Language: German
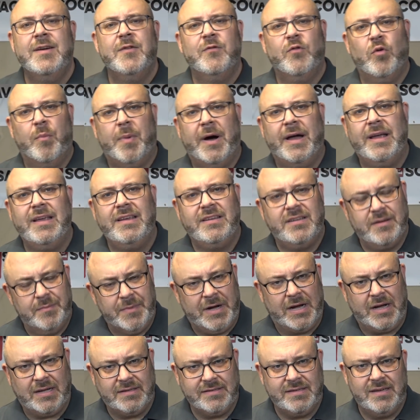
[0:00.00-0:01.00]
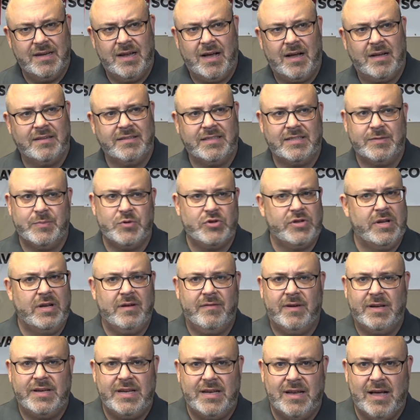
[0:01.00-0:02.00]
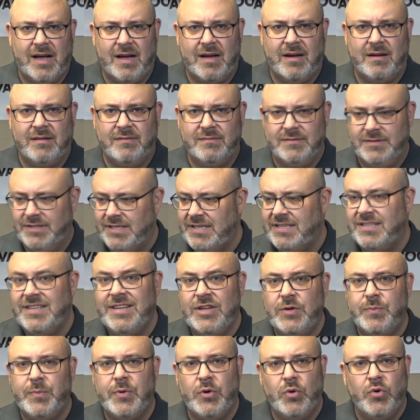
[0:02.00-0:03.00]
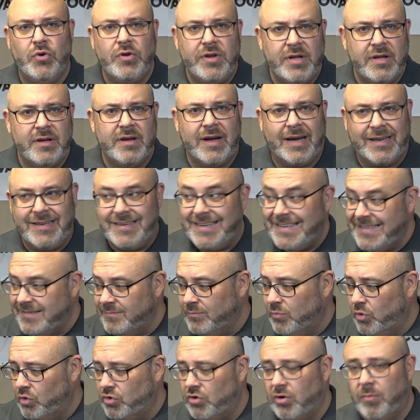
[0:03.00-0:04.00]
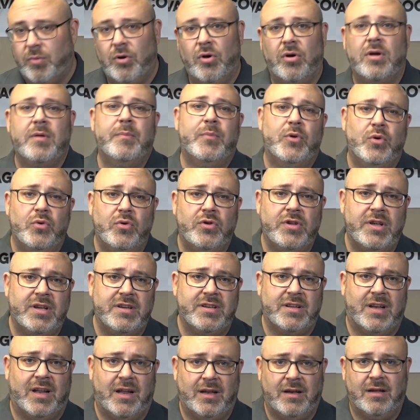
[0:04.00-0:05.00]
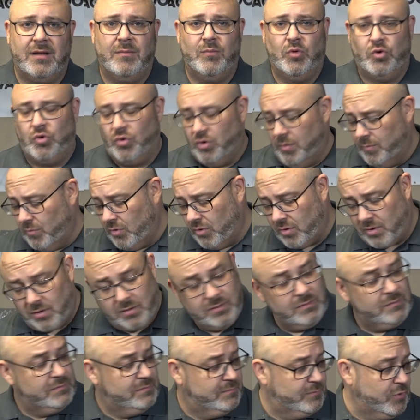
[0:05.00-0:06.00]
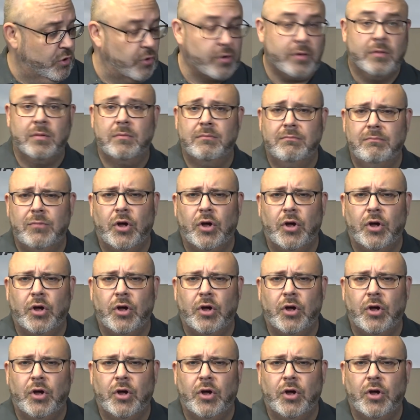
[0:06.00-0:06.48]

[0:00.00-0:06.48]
Wobei ich immer einen ganzen Lagersatz bestelle, weil die Lager, die ich nicht benötige, an diesem Motorblock benötige ich an anderen Motorenblocken. Wirklich.